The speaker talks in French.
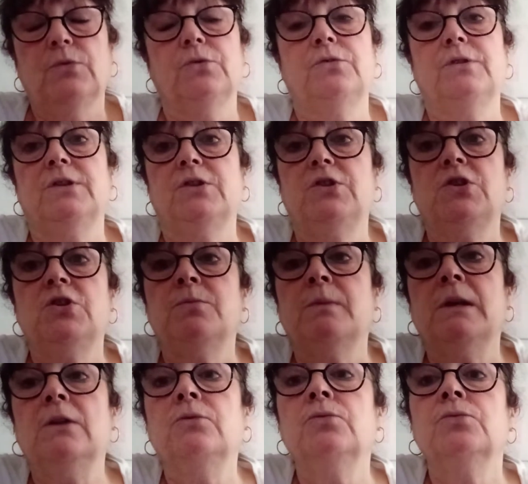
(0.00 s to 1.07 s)
si je
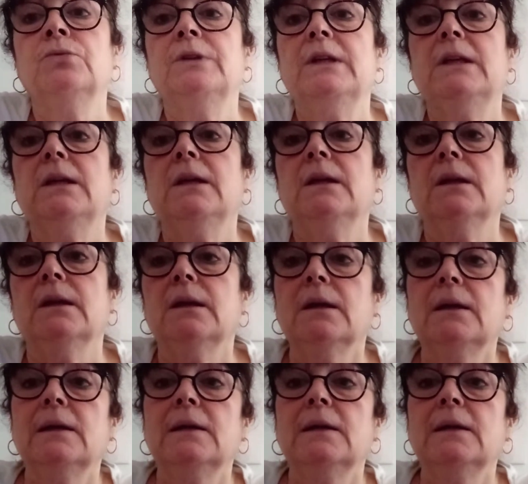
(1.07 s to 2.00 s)
mets le nom des